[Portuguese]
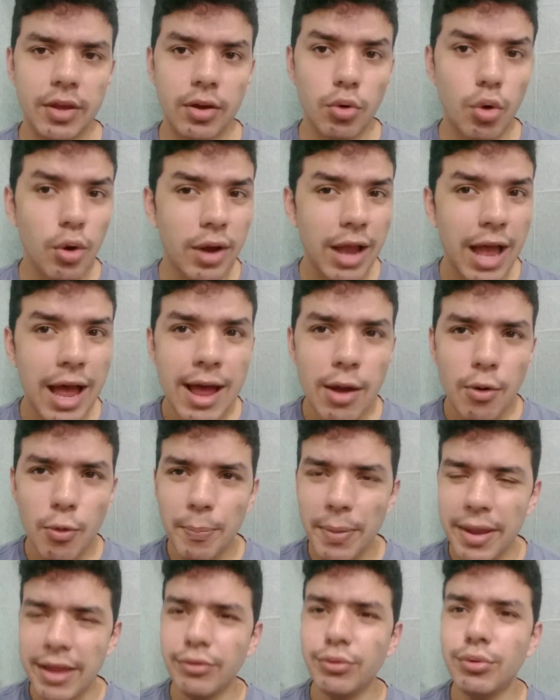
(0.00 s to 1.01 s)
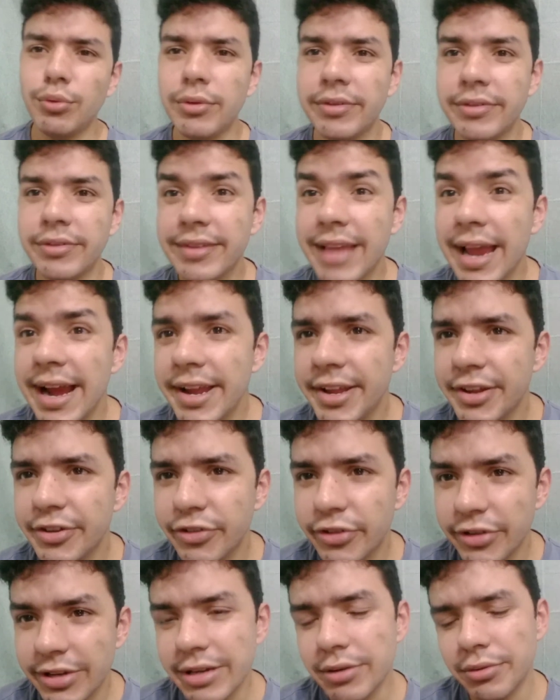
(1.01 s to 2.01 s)
colocar o preço
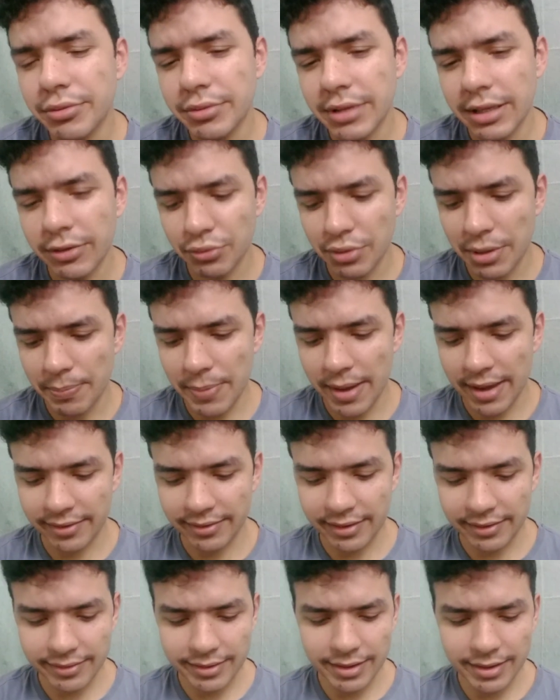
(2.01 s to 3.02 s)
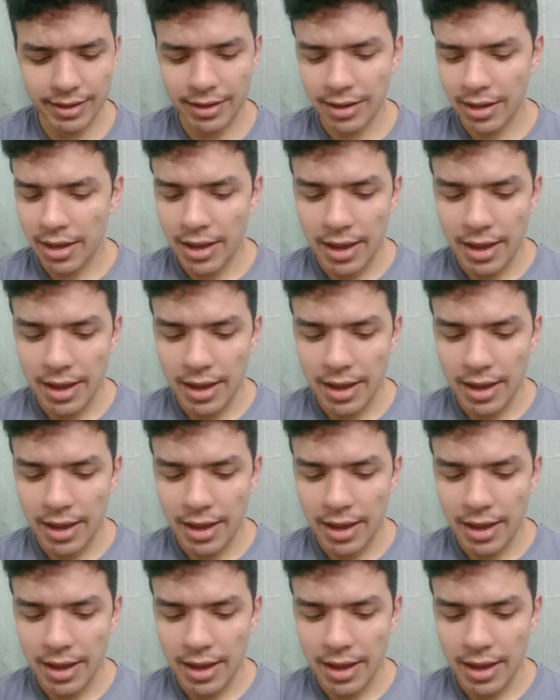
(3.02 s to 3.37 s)
certinho na sua peça, assim,